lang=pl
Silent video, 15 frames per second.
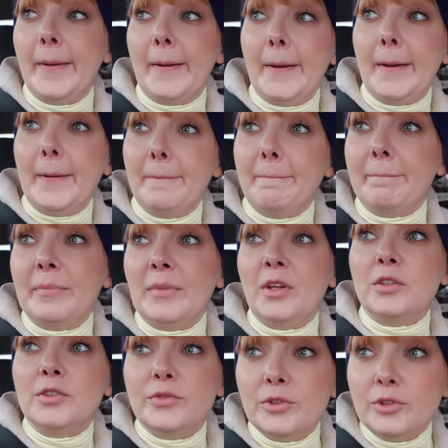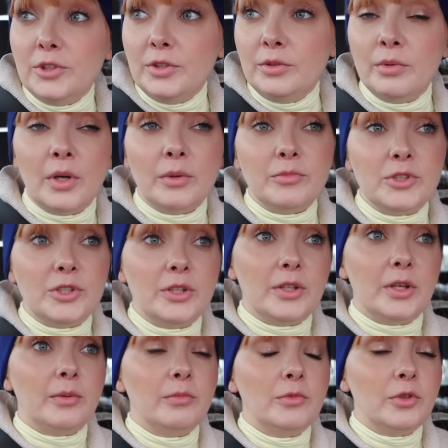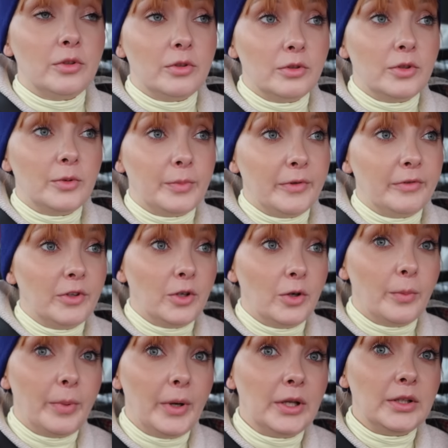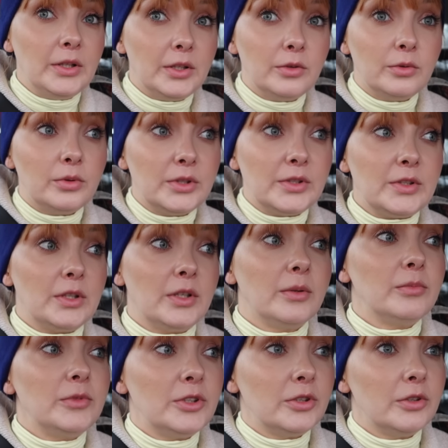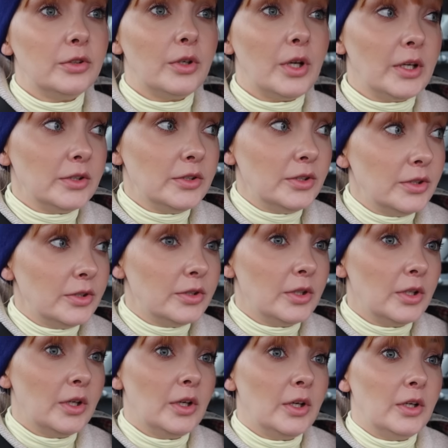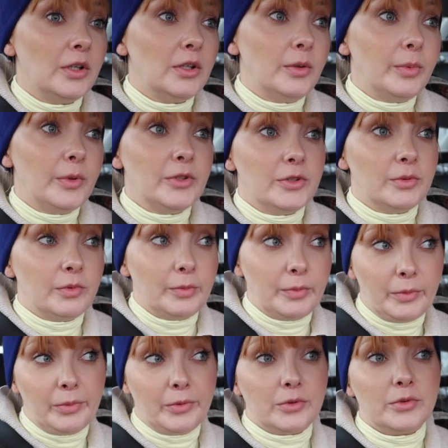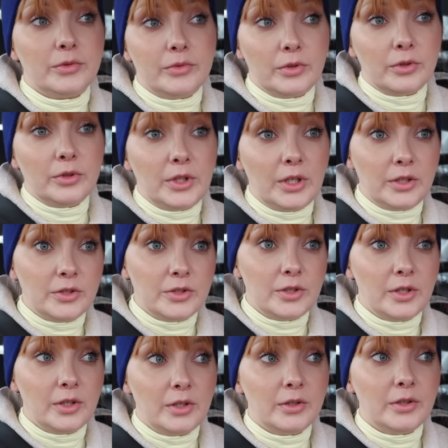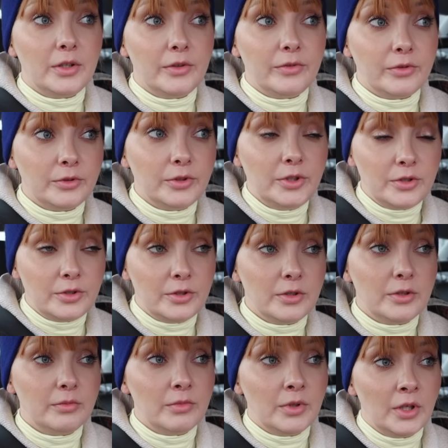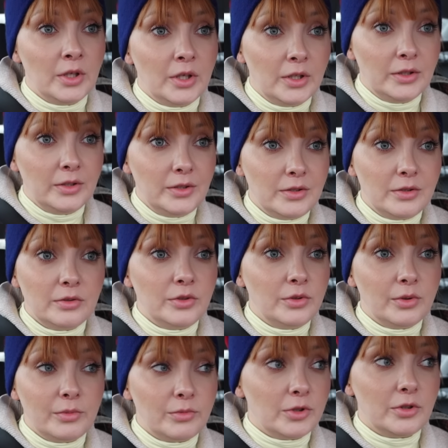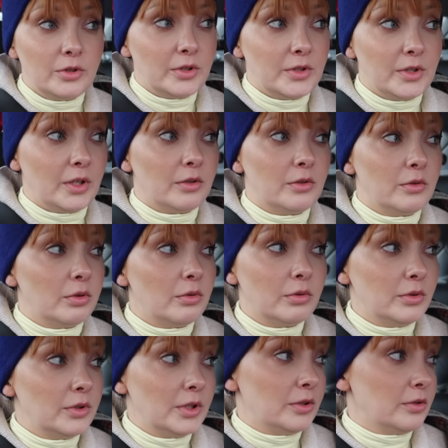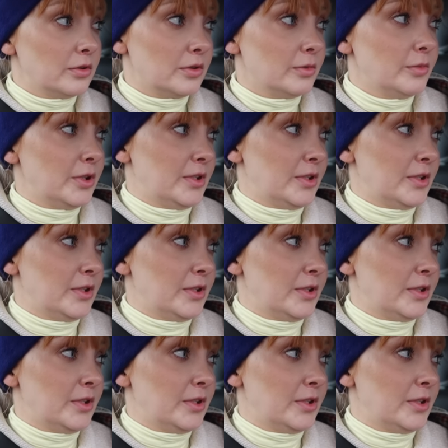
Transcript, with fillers: Um, dodzwoniłam się tam do, do pewnego pana, który stara mi się doradzić i będziemy po prostu w kontakcie telefonicznym. Nie sądziłam, że to jest tak trudne to, co my